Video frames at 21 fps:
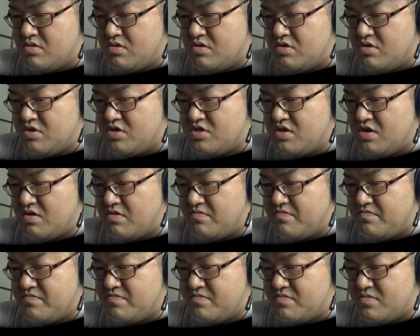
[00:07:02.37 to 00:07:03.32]
よいしょ
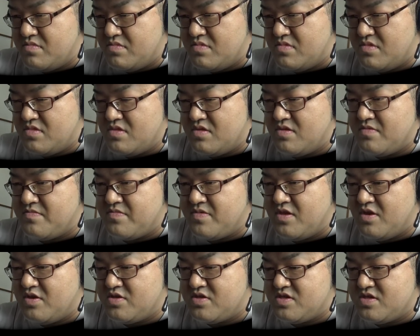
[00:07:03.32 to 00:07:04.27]

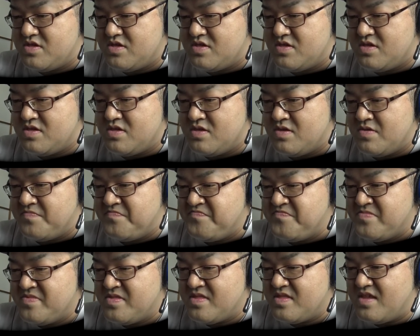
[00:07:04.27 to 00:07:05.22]
よし、
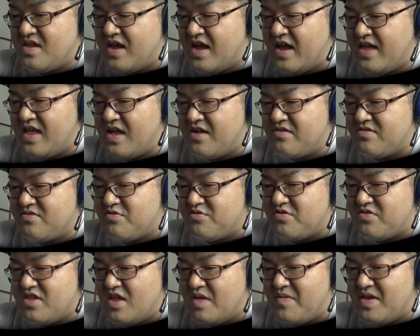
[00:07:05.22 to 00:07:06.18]
で早くこ
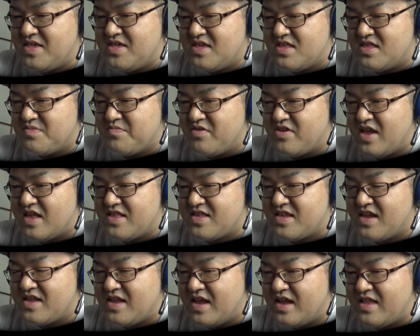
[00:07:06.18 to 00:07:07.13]
のネメシスもやっ
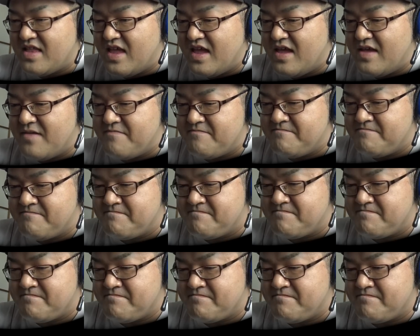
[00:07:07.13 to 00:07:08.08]
つけたいね。う
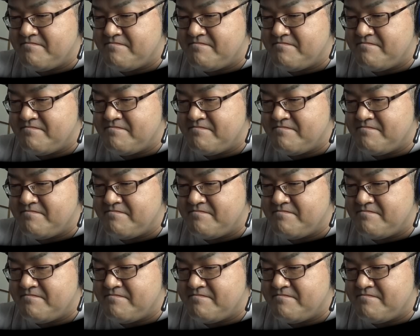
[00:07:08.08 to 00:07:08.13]
ん、